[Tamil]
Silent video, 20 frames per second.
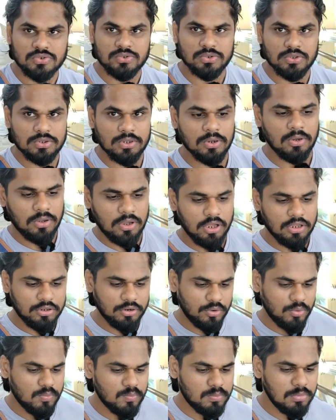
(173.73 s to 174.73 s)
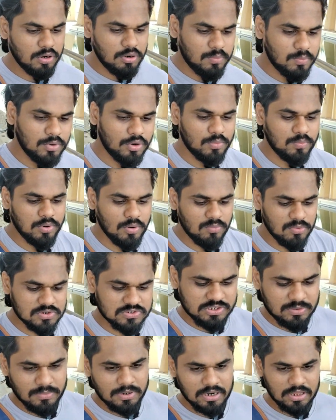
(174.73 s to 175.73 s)
சுத்தம் அது ரொம்ப ரொம்ப ரொம்ப
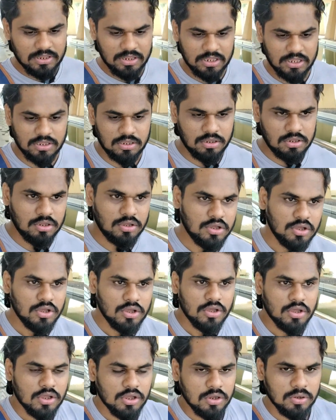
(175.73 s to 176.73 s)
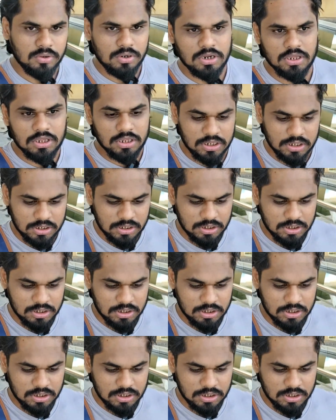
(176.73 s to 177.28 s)
மோசமானது ஒரு